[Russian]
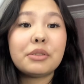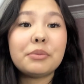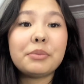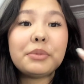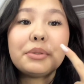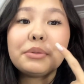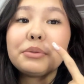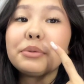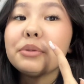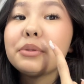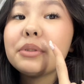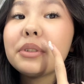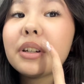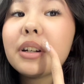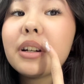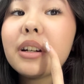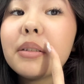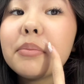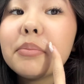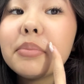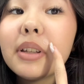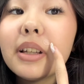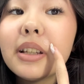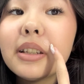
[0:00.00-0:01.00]
у меня тут
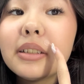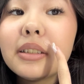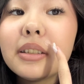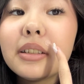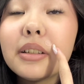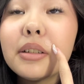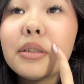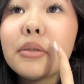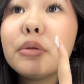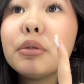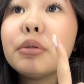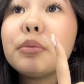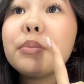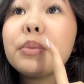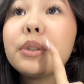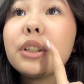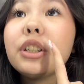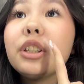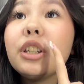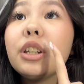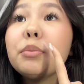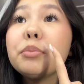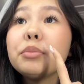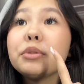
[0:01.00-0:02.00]
а, пластырь от
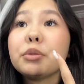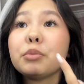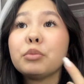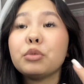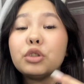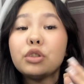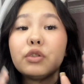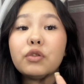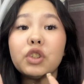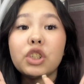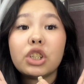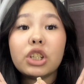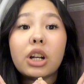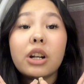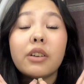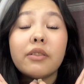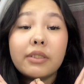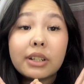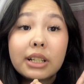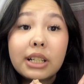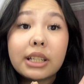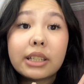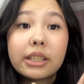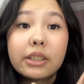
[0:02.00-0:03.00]
прыщей, потому что вчера
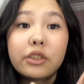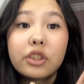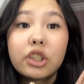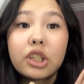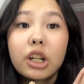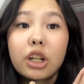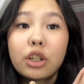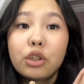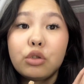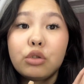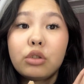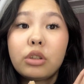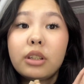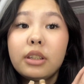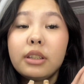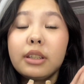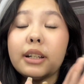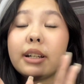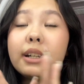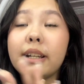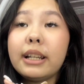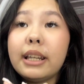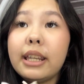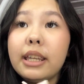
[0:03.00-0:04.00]
вылез, вчера что-то не
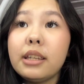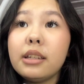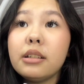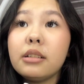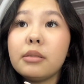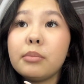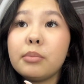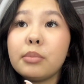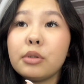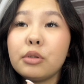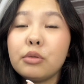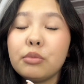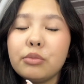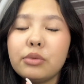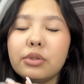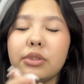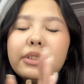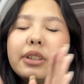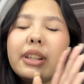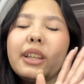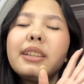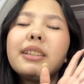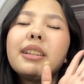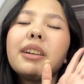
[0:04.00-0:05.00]
наклеила,
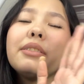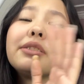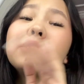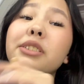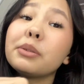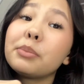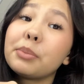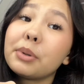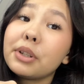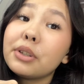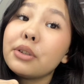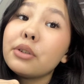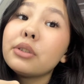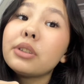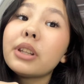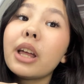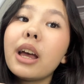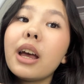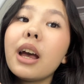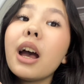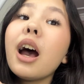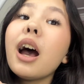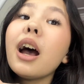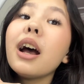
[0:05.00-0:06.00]
подумала, да, завтра пройдет,
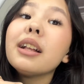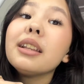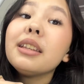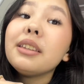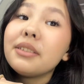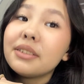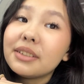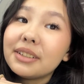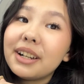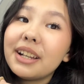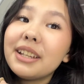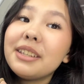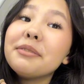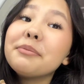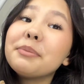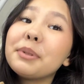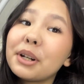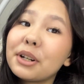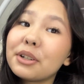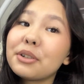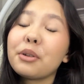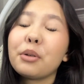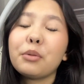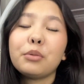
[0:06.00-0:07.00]
нифига не
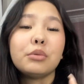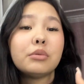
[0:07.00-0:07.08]
прошел.